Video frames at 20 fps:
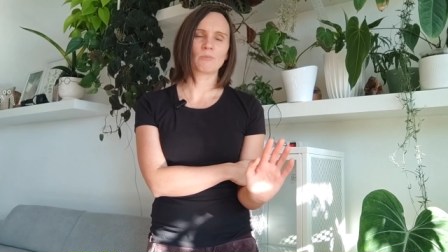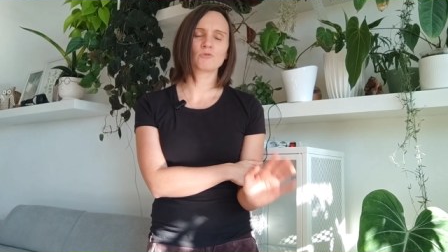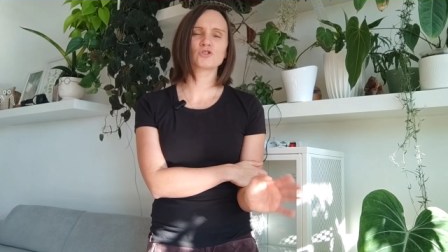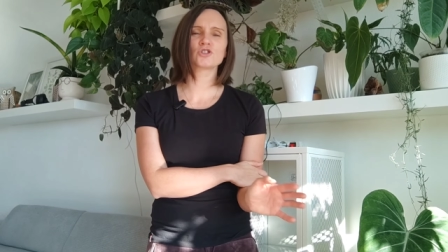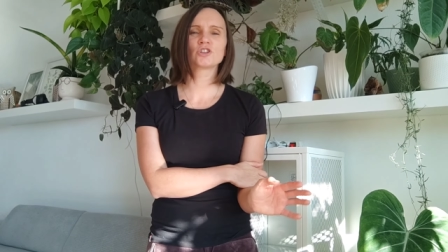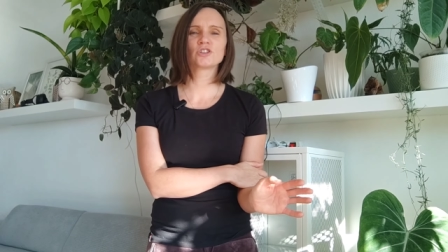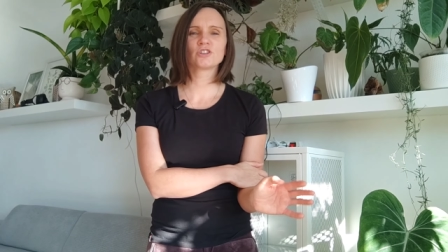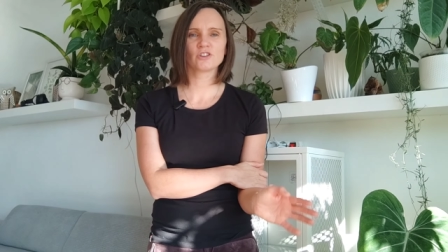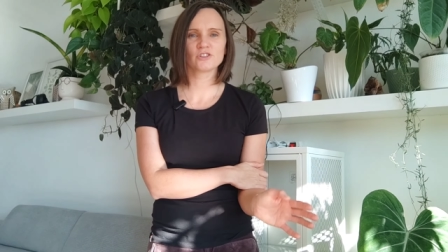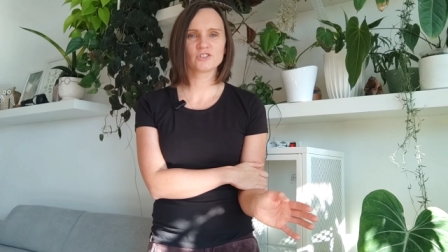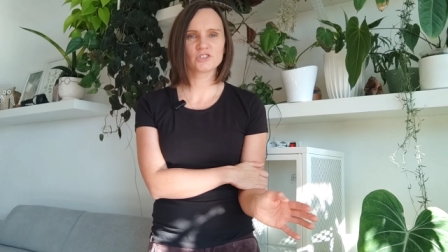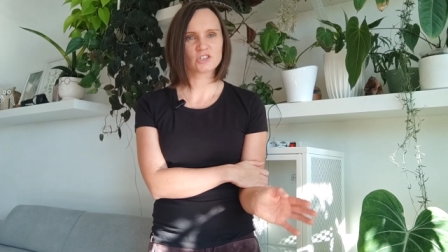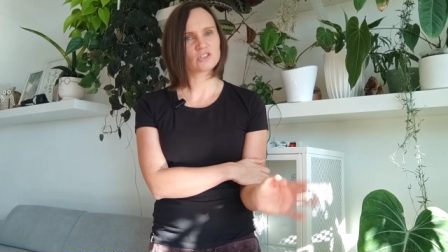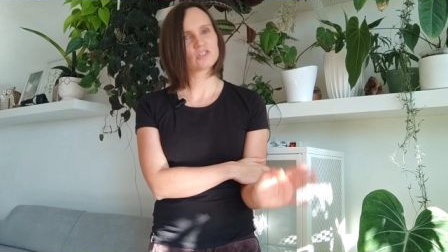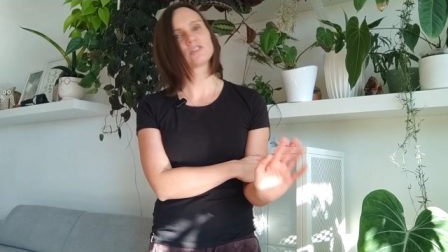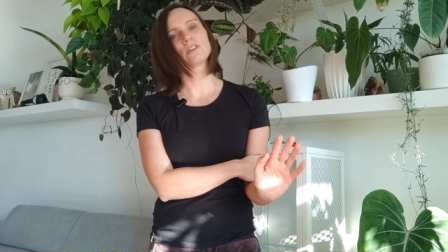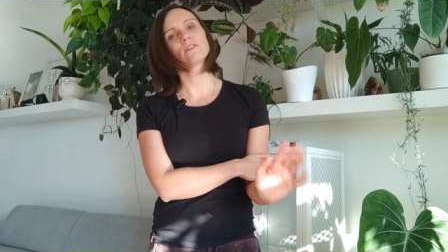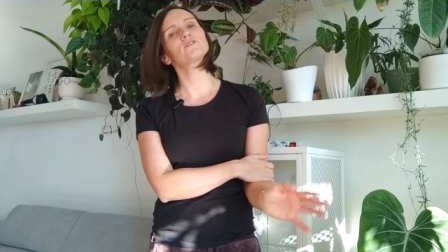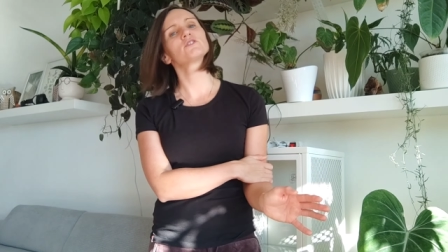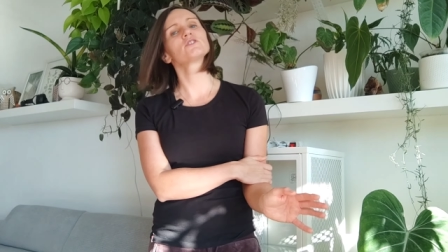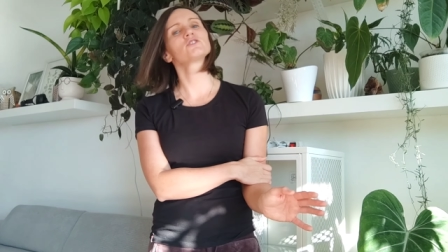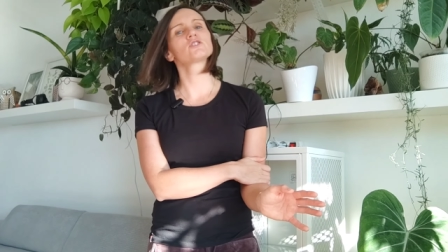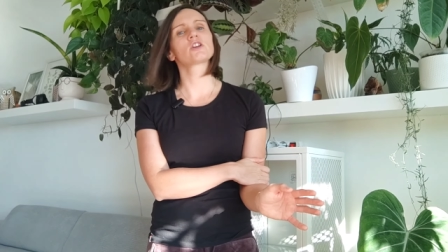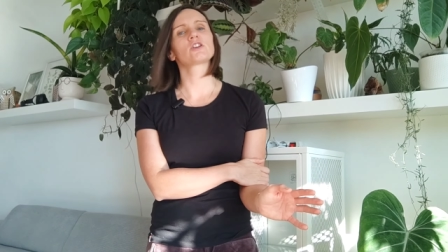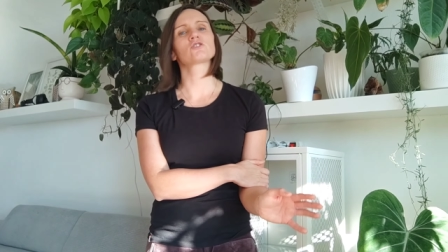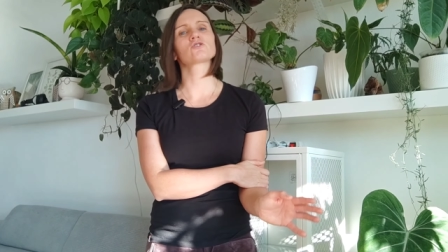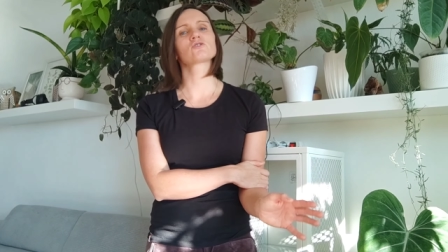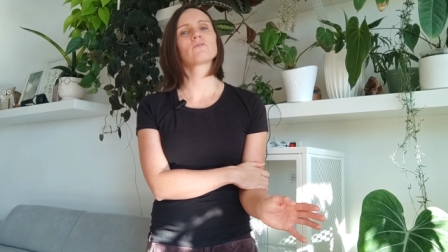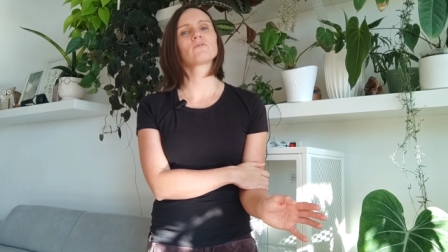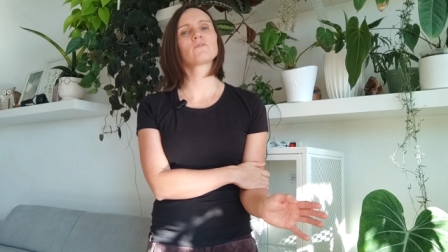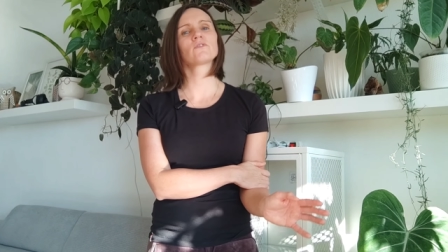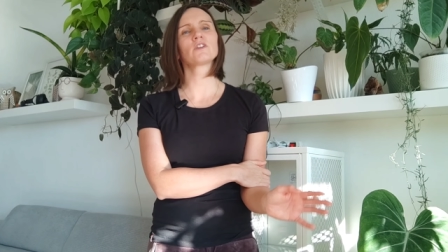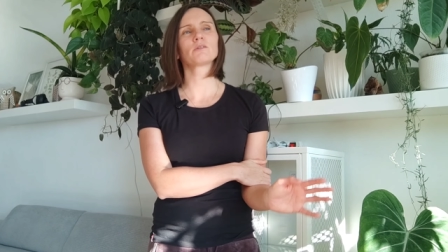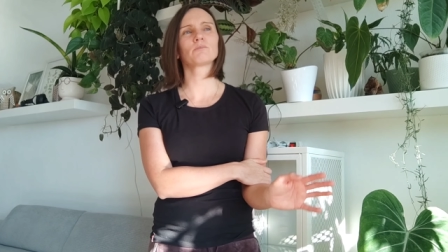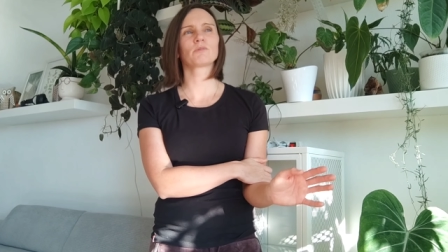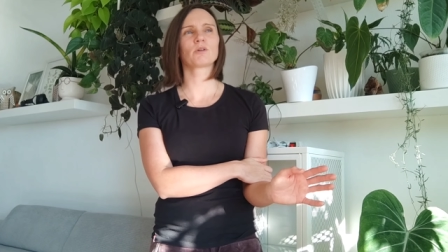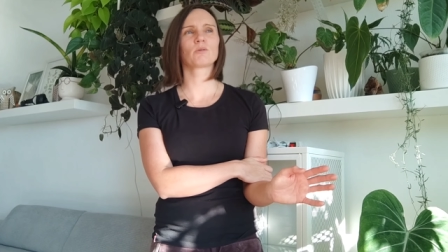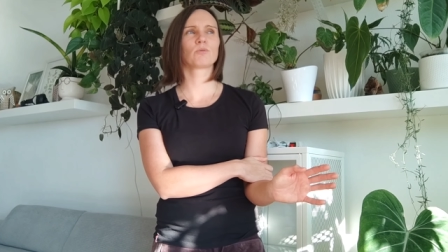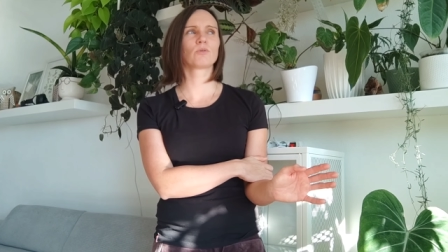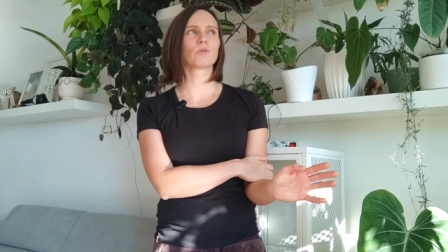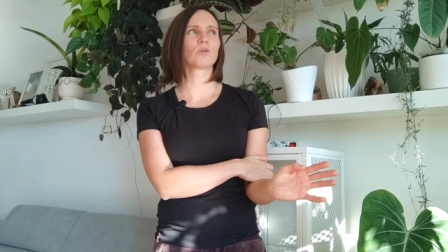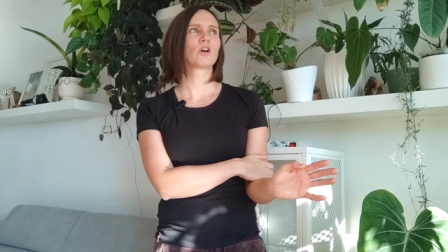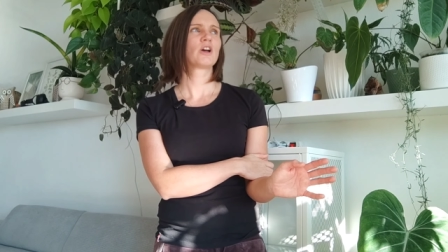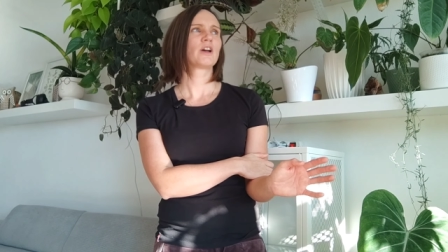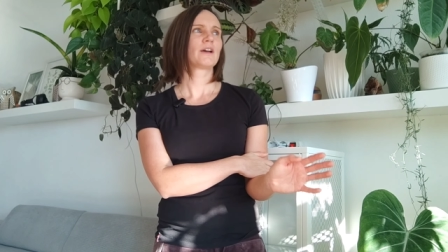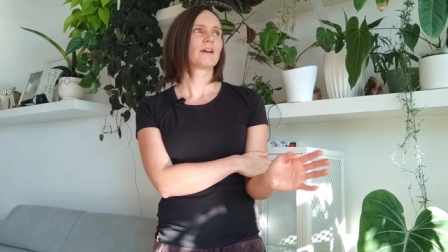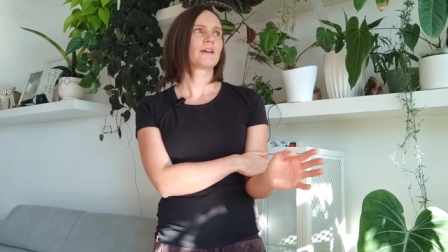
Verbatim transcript: Może nie dziś, nie w dzisiejszym filmie, bo